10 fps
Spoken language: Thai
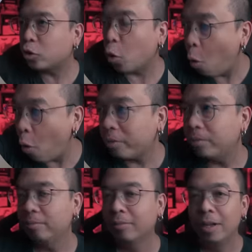ตูด
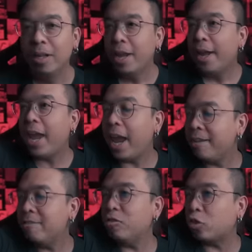เห็
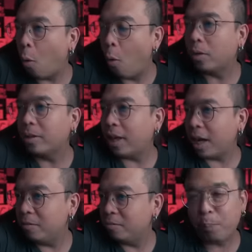นตูด
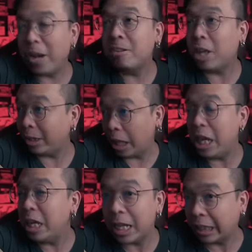กันเป็นนา
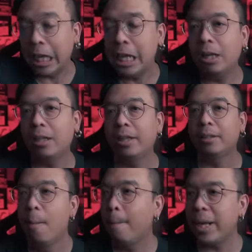ทีนาทีเลย
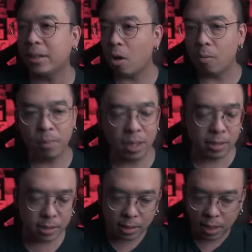ไม่ต้องมี
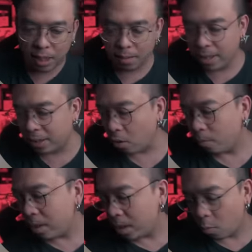ซีนไม่ต้อง
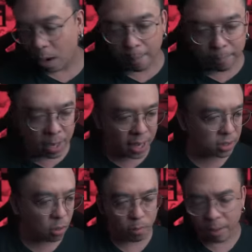มีความเมค
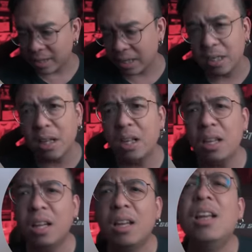ทรงเมคเซนเนื้อ
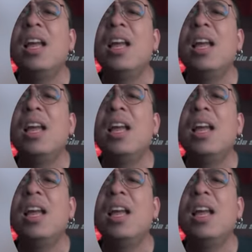เรื่อง